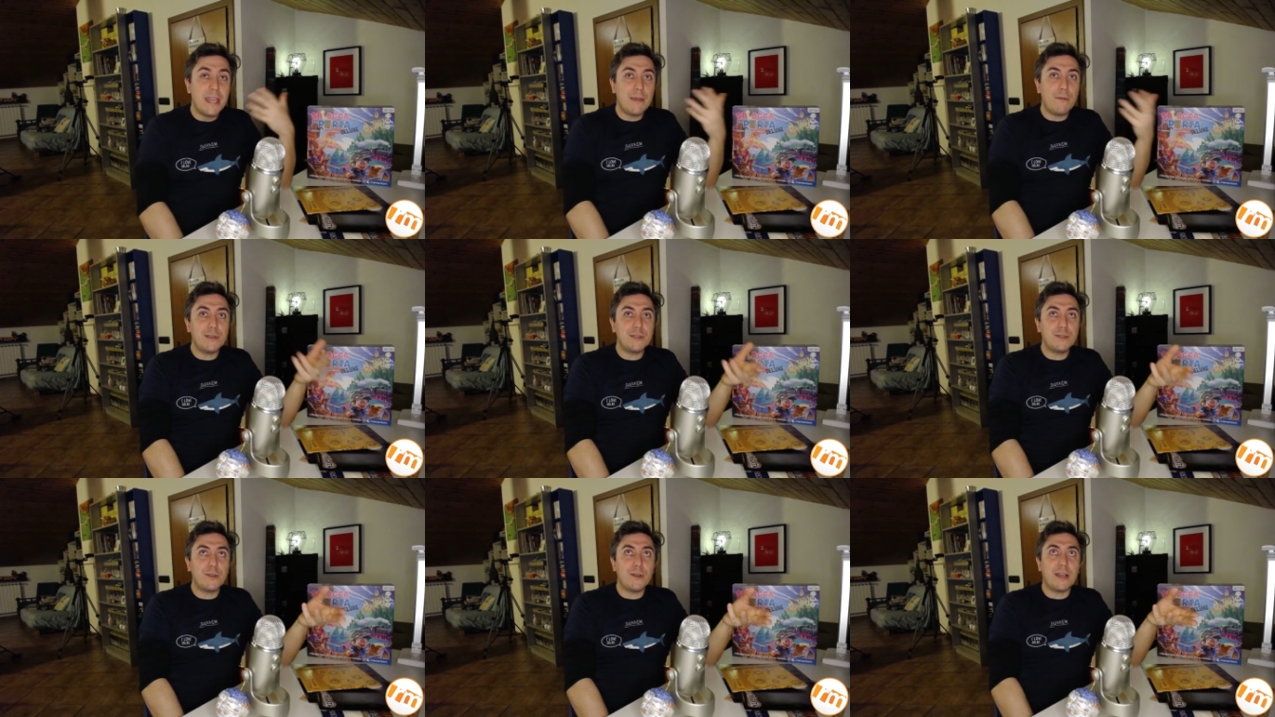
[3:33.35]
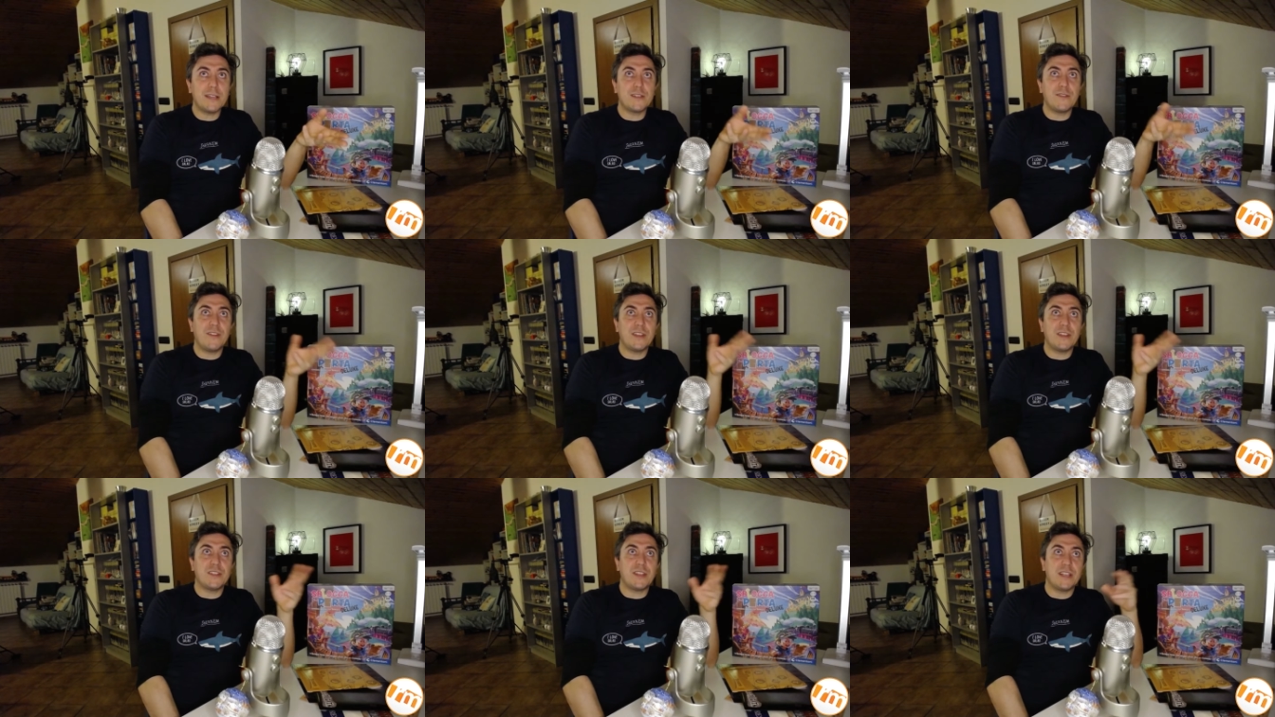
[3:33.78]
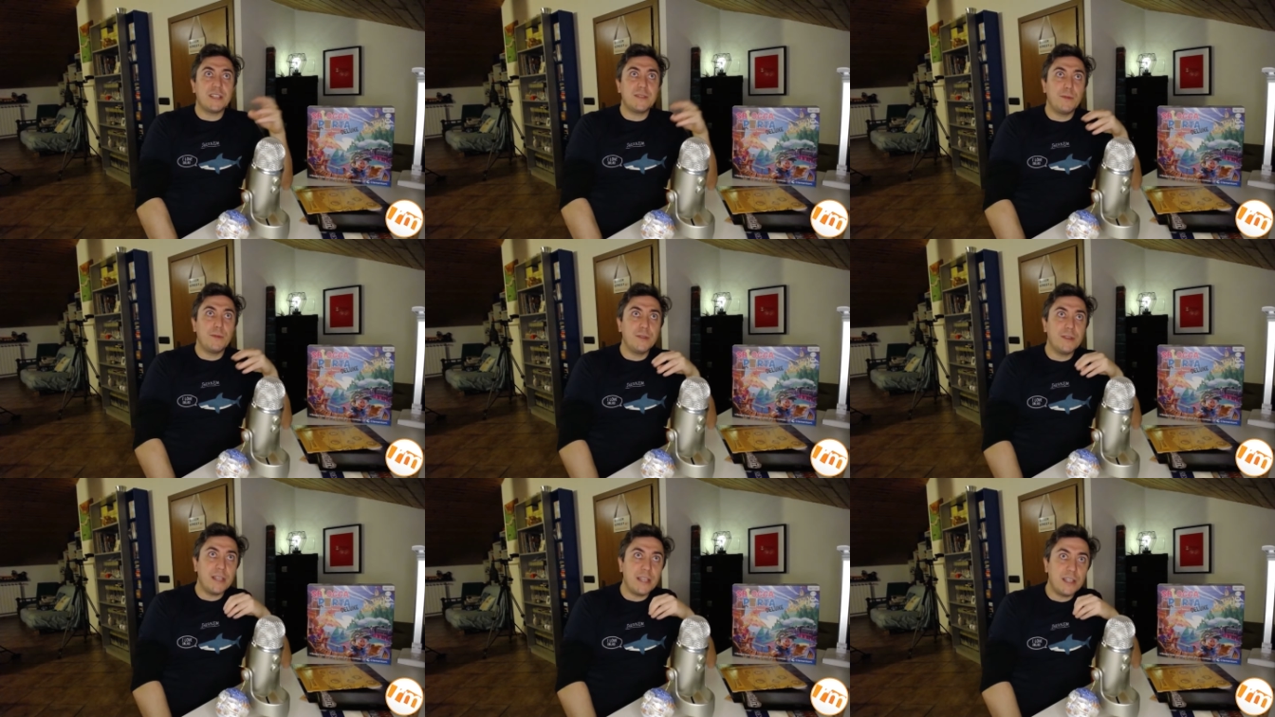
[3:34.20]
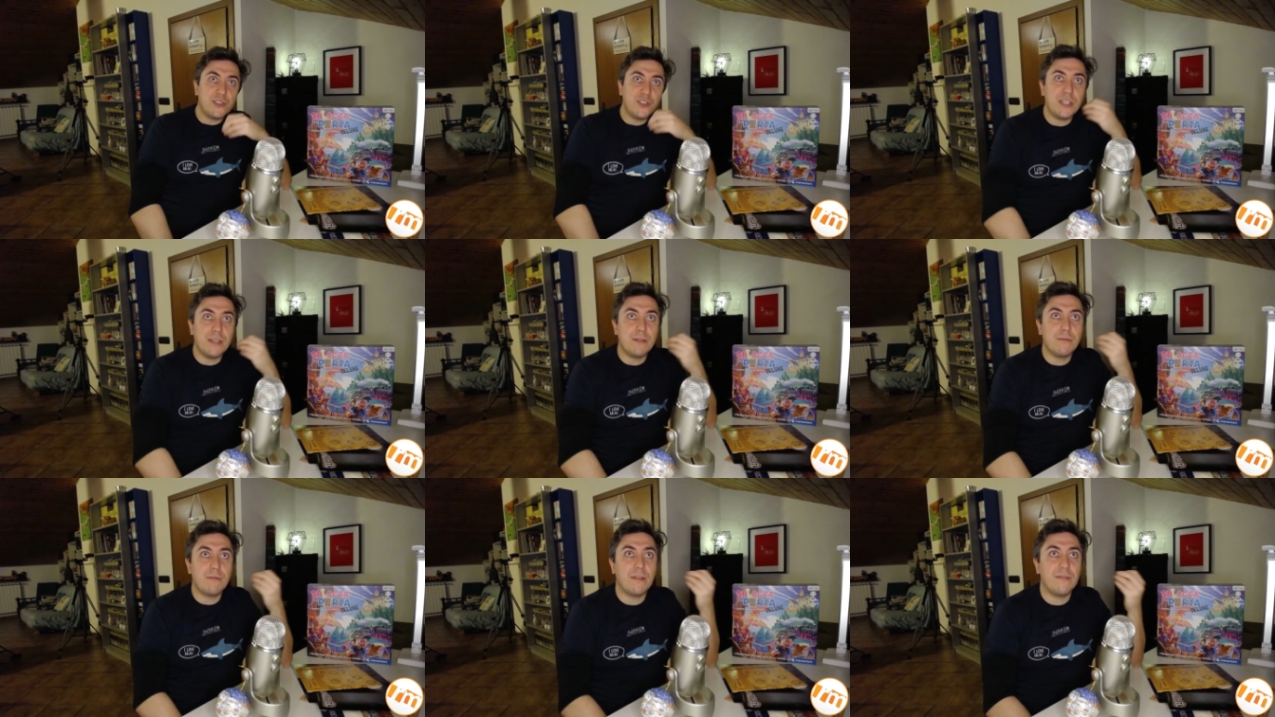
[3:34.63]
In questo caso invece rispondere
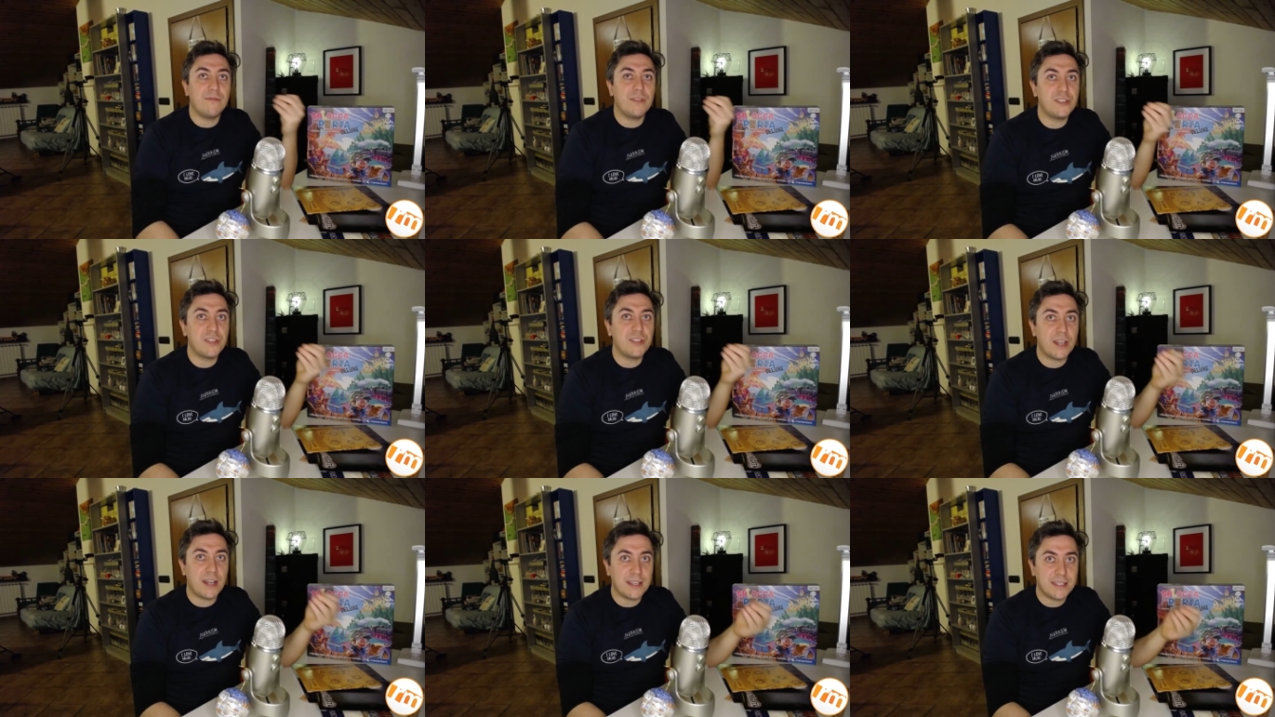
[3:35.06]
5 invece era